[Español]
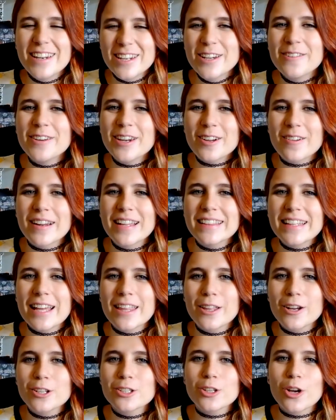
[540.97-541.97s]
Número
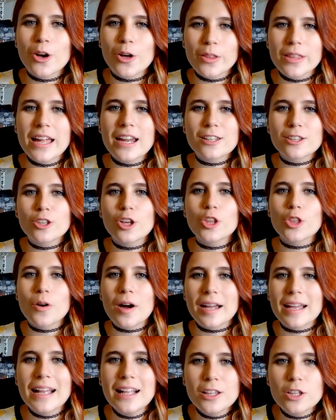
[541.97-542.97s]
42. Odiar todo
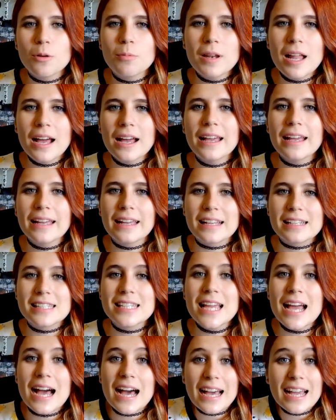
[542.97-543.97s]
aquel doblaje que
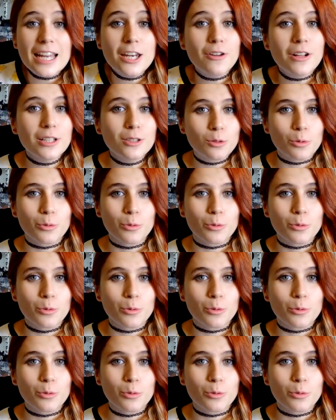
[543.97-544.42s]
sea ajeno al